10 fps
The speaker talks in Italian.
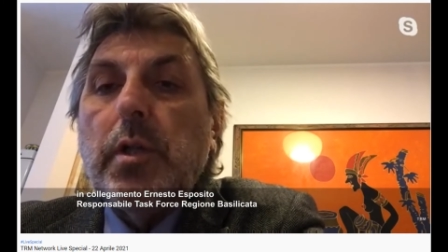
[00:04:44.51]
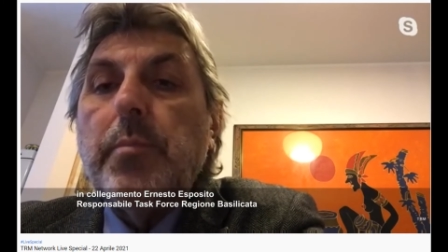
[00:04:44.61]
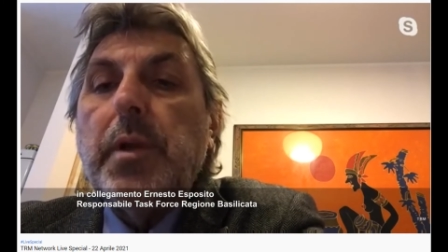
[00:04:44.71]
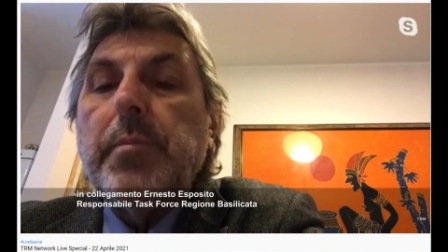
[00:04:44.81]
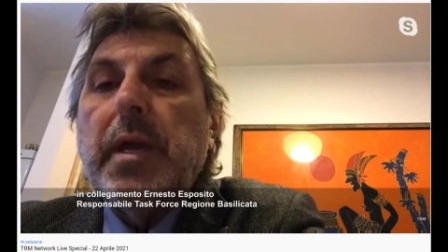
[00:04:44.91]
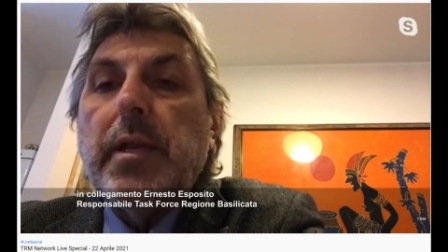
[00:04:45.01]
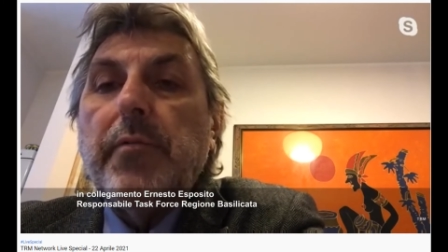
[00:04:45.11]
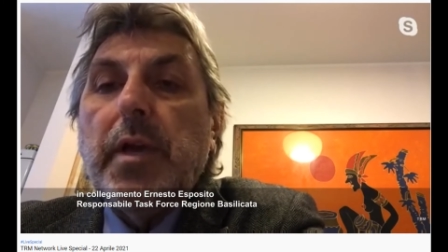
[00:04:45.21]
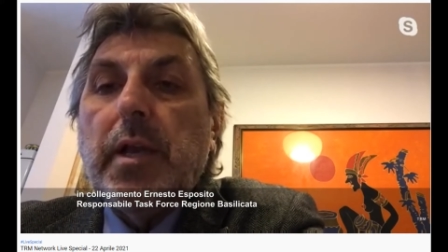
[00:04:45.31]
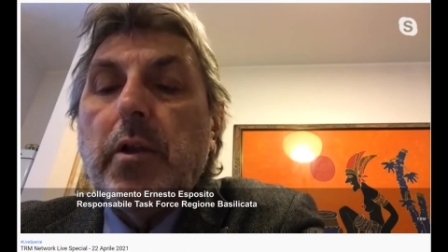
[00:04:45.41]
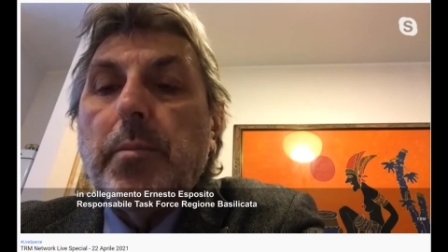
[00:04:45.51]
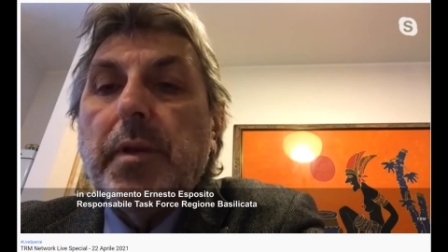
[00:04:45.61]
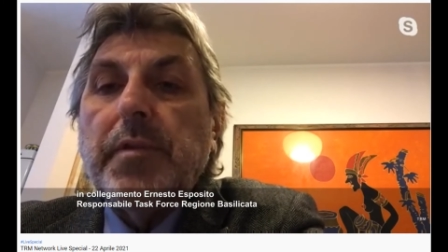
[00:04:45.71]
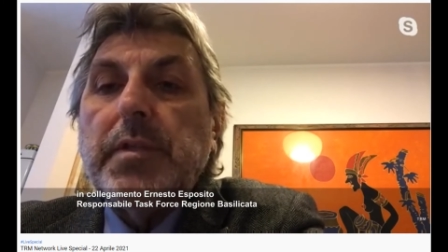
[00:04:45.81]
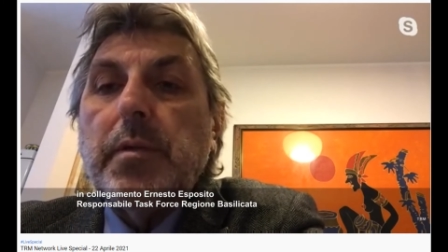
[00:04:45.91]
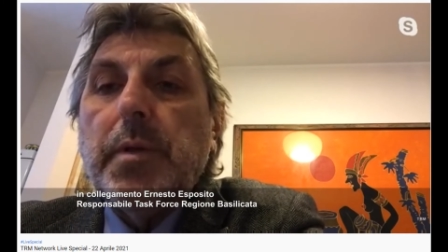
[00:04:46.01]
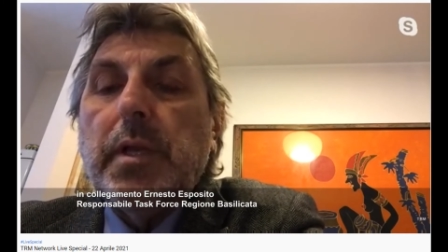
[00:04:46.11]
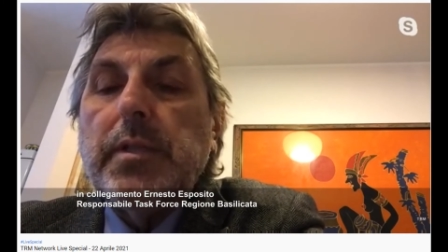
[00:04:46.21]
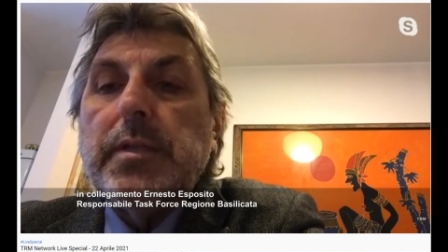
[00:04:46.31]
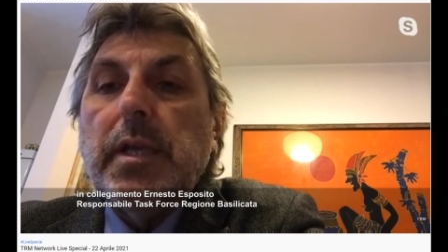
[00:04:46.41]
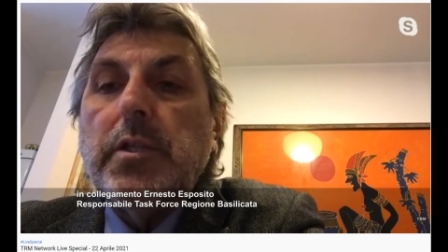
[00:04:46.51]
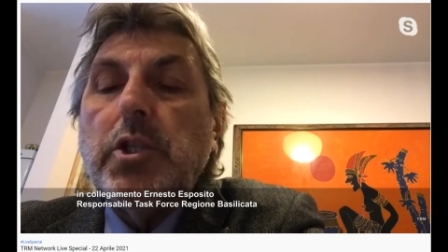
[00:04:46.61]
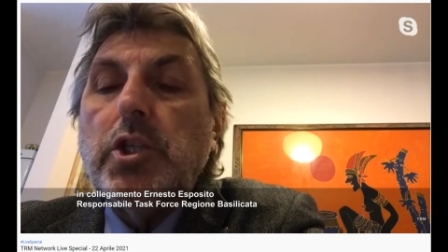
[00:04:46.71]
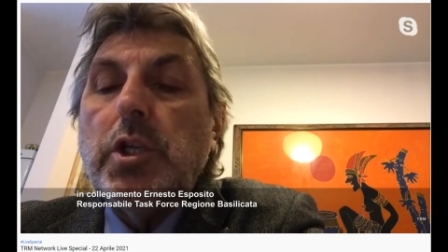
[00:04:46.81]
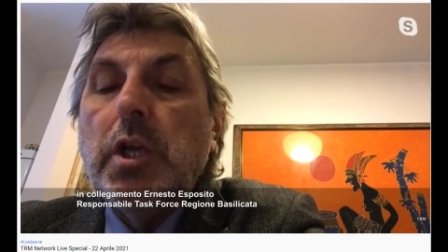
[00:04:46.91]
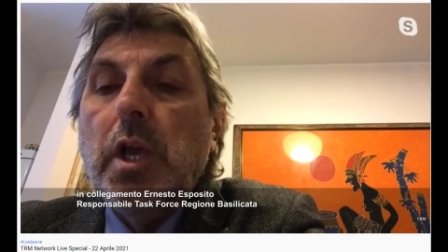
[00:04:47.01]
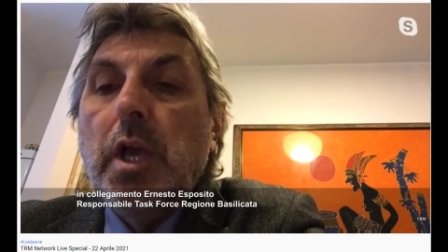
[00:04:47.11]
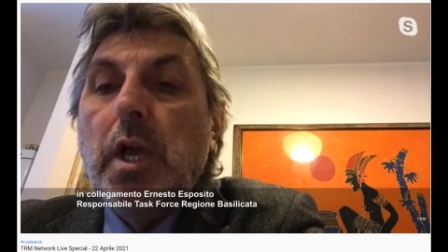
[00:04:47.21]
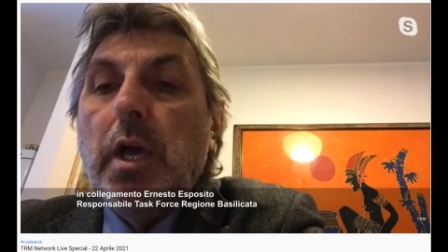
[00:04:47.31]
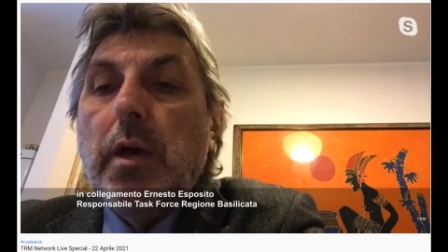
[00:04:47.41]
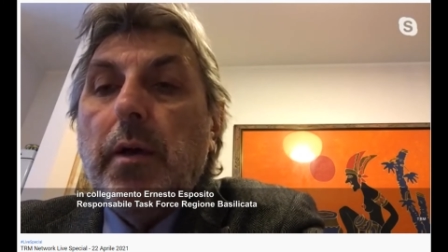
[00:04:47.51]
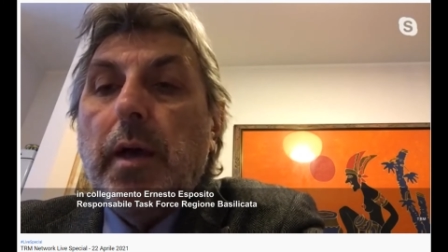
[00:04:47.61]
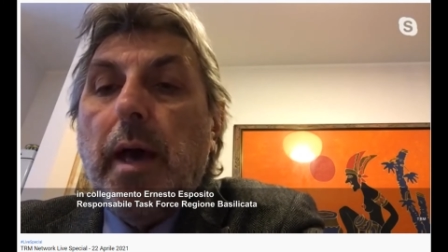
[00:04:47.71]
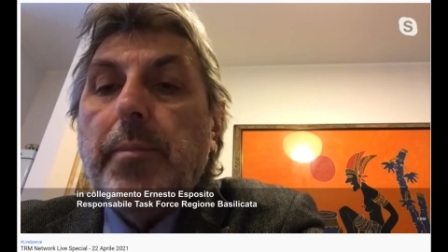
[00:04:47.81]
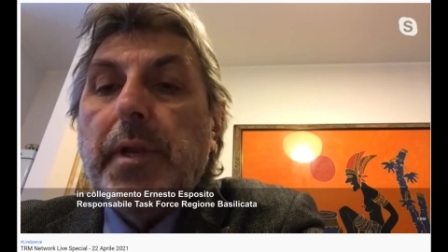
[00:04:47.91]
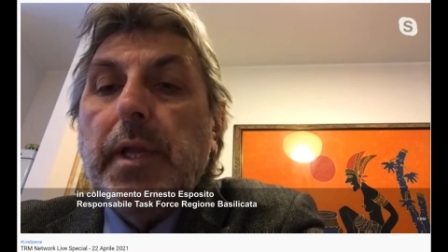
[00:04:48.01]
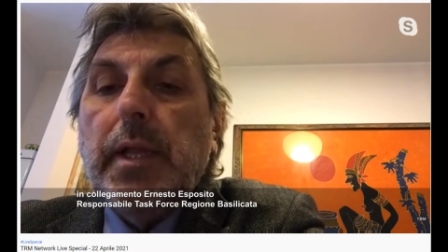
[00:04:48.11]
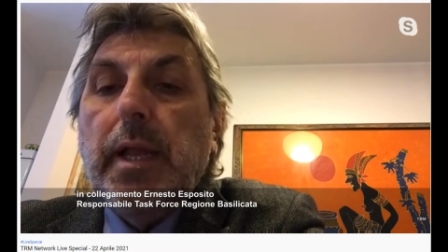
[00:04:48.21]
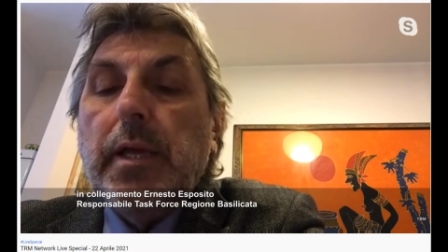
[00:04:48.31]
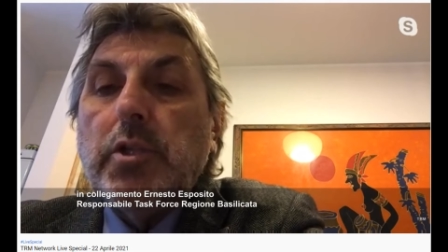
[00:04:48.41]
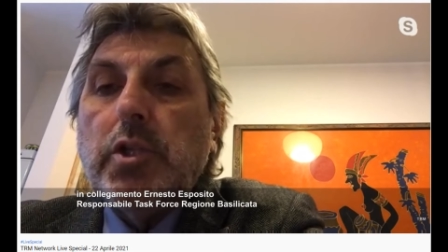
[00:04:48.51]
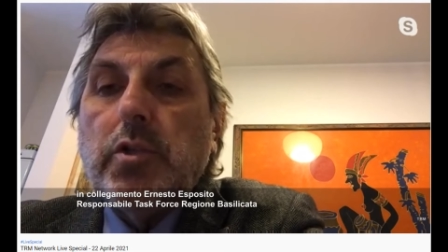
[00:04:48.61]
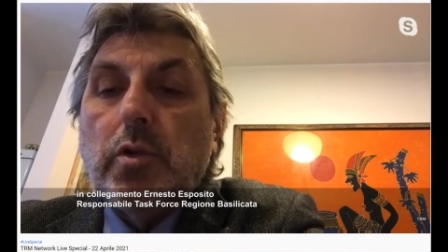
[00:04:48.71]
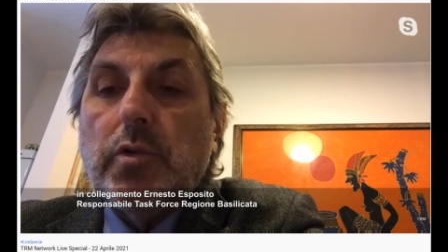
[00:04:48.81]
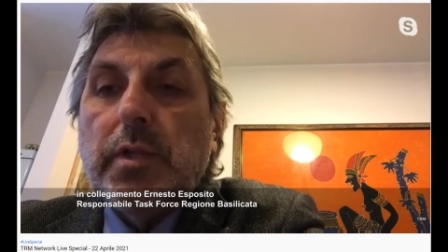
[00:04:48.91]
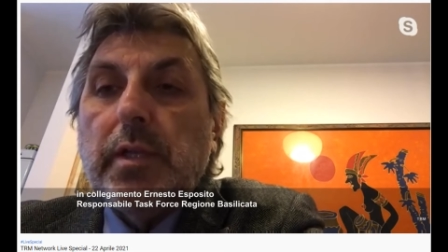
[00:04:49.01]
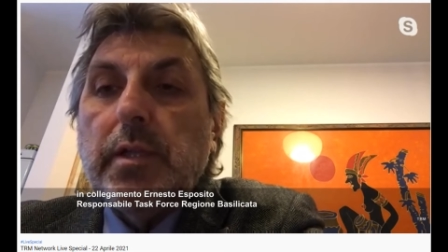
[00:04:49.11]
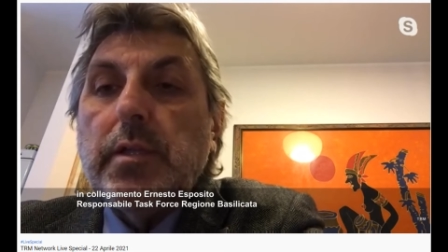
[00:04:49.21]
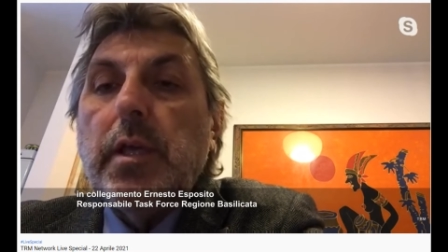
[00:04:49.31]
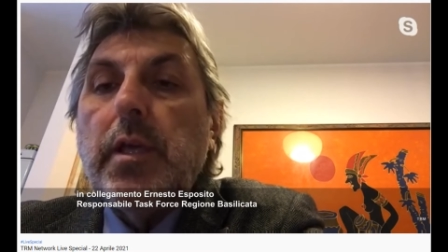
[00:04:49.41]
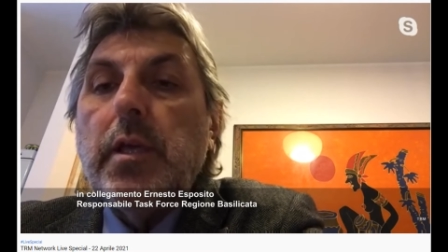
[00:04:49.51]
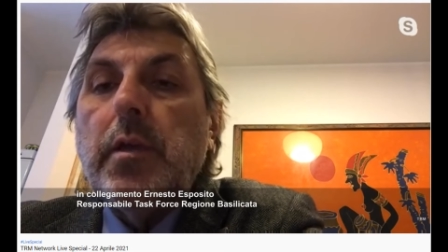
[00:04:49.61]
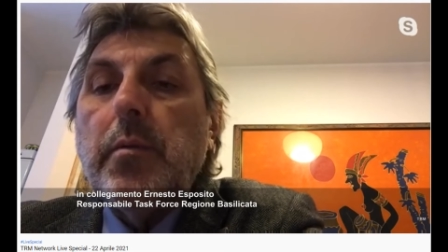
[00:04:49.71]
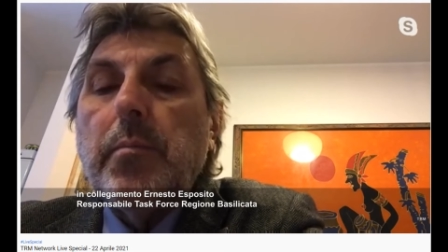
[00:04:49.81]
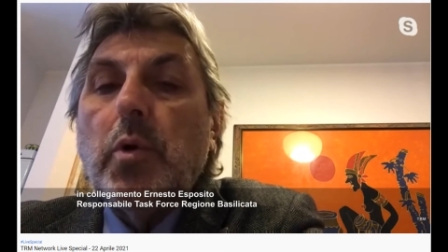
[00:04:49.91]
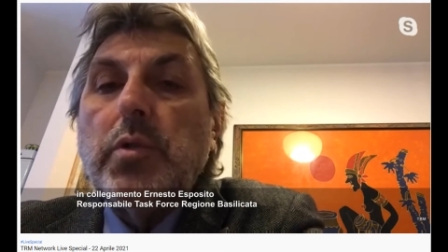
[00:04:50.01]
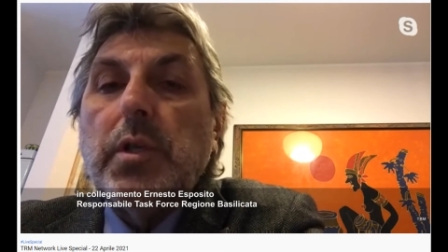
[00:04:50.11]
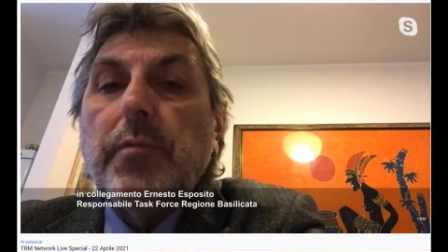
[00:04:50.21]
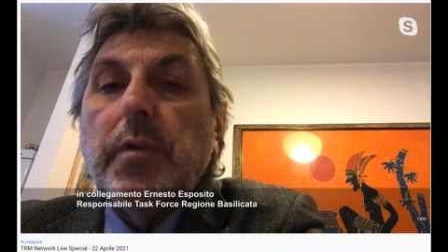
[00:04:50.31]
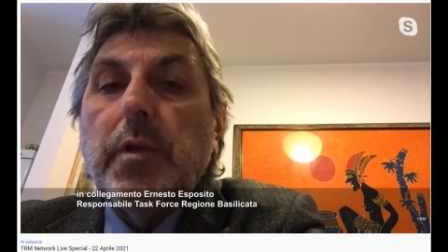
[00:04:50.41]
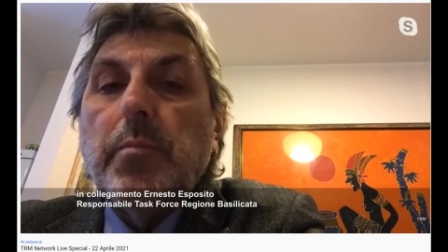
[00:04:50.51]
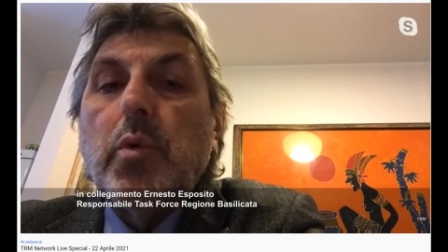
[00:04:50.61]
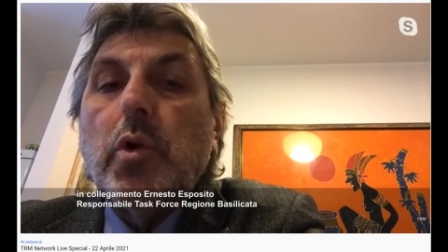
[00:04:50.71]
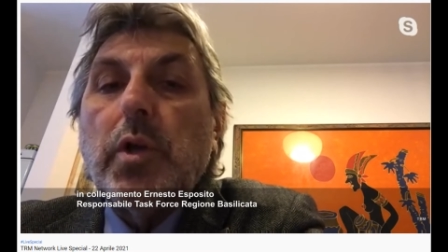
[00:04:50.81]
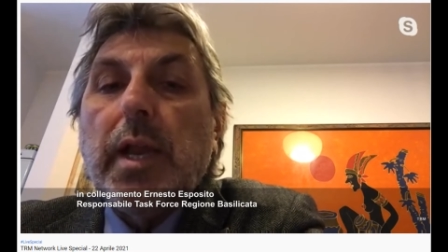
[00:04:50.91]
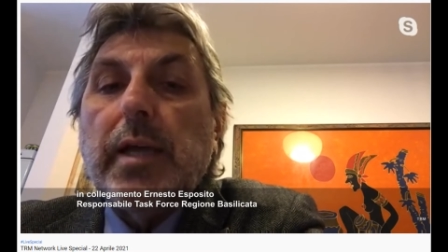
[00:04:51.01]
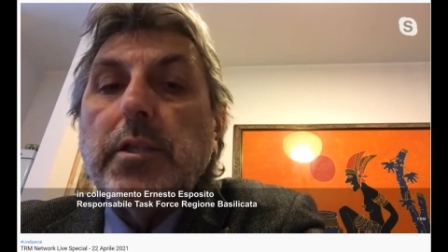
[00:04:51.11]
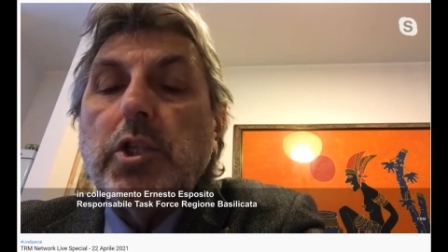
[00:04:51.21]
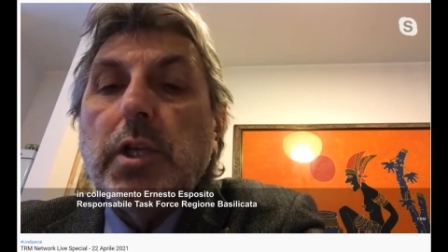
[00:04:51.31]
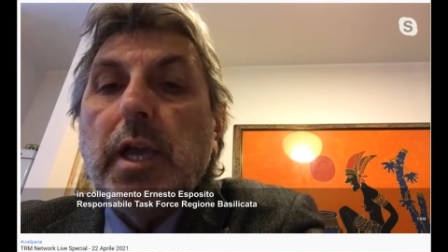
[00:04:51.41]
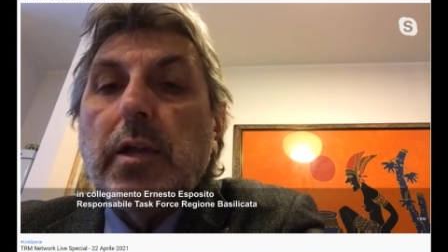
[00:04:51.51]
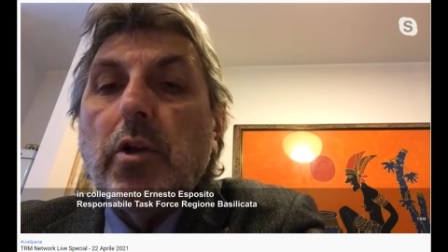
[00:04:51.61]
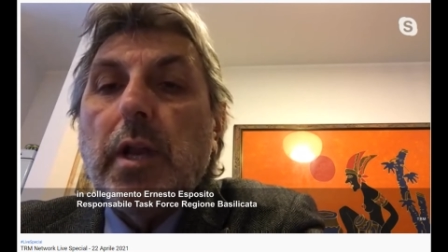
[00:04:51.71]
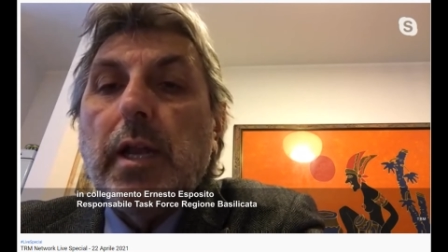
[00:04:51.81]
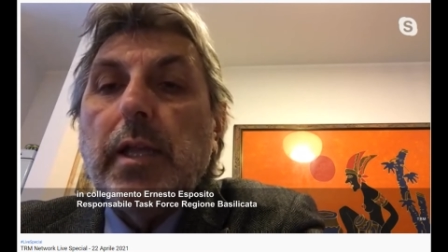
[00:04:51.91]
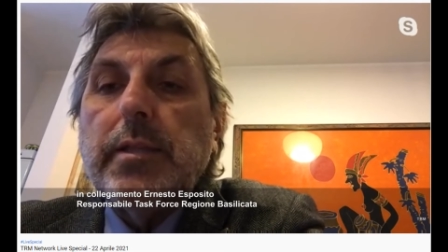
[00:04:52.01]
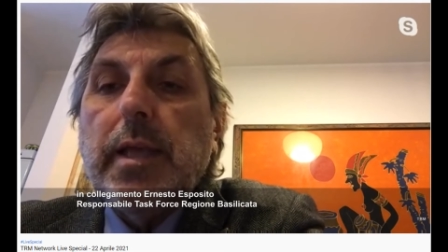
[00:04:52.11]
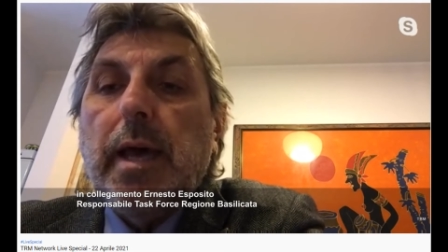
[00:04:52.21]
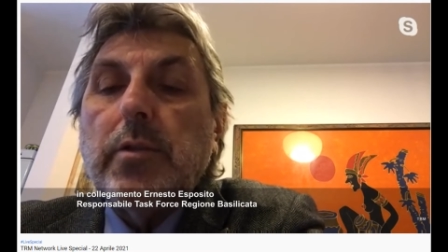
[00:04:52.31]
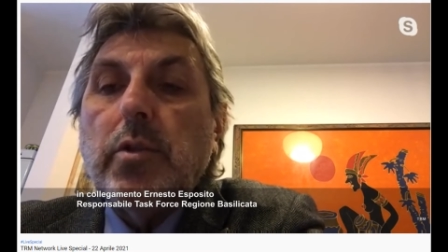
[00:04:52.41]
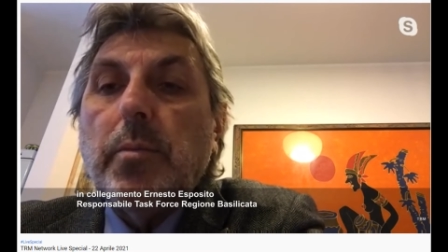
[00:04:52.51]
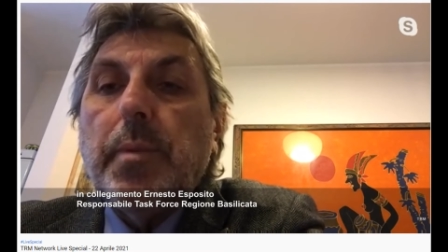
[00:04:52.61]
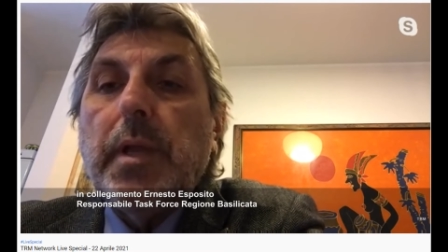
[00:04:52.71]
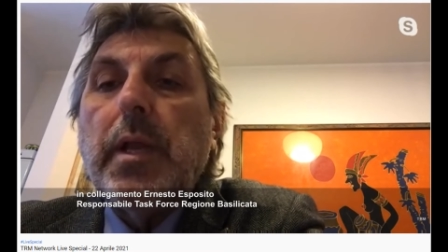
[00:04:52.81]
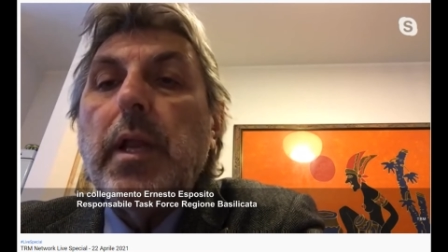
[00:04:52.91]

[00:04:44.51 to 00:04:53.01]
I primi arrivi erano previsti per il 16 Uh, aprile ci sono stati dei motivi burocratici che hanno rallentato, per